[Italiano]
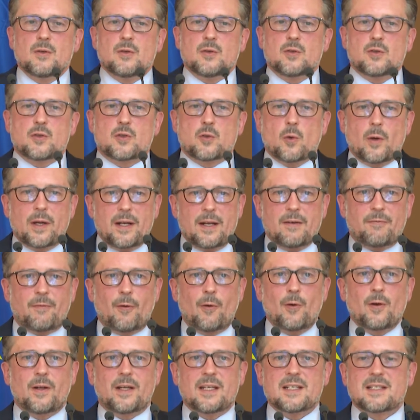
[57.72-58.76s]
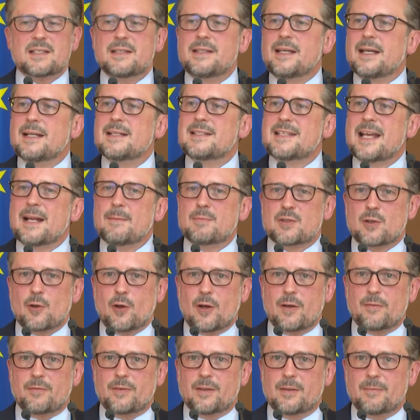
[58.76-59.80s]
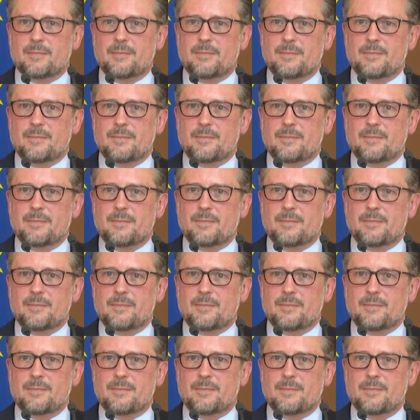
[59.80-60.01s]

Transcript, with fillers: So ein Erfolg ist nie ein Selbstläufer.